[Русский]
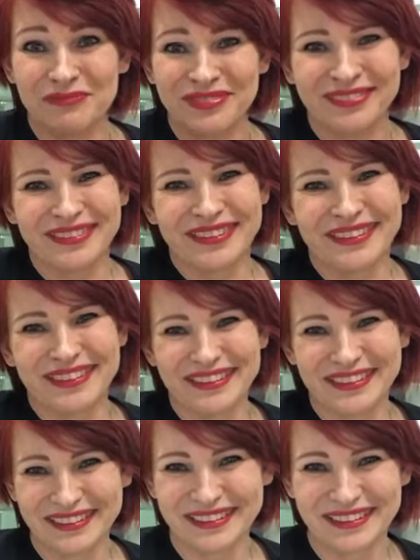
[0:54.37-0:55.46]
Вообще слов
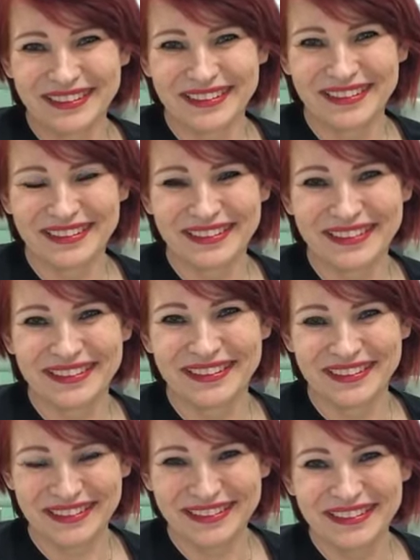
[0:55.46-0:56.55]
нет. Ирина, спасибо большое,
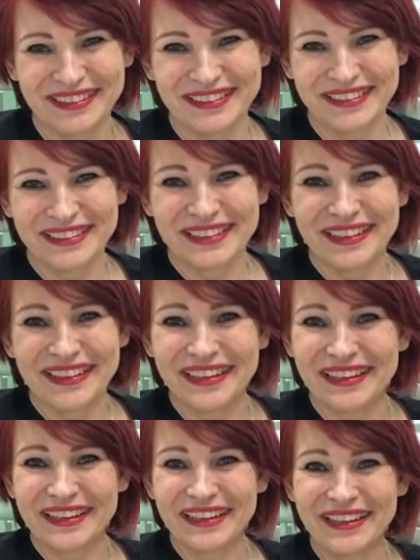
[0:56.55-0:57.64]
что поделились, но
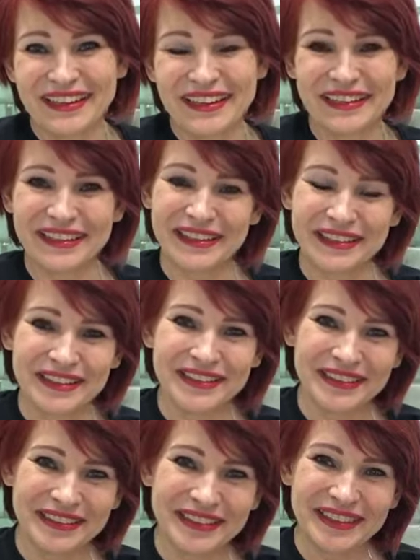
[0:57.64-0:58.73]
э, меня, честно
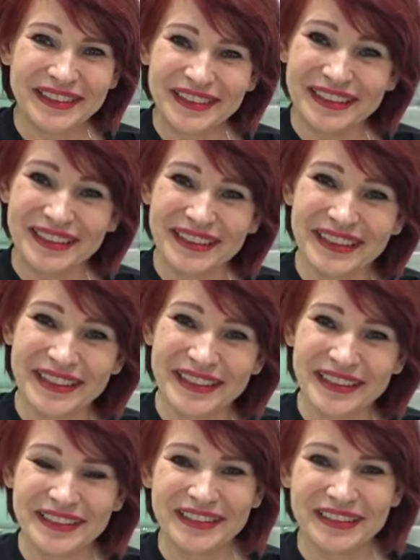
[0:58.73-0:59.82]
говоря, не удивляет, потому что
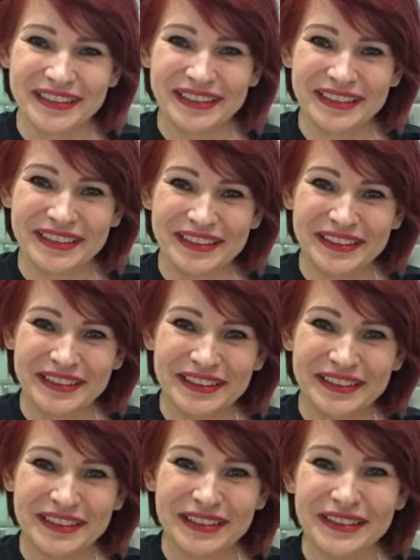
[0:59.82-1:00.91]
Татьяна Герман всегда только
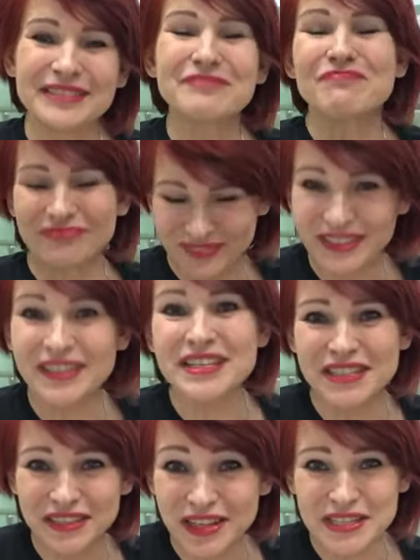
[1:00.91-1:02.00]
самый лучший для нас Я
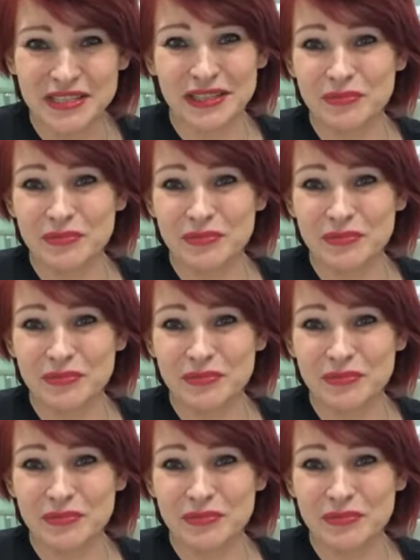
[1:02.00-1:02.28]
согласна,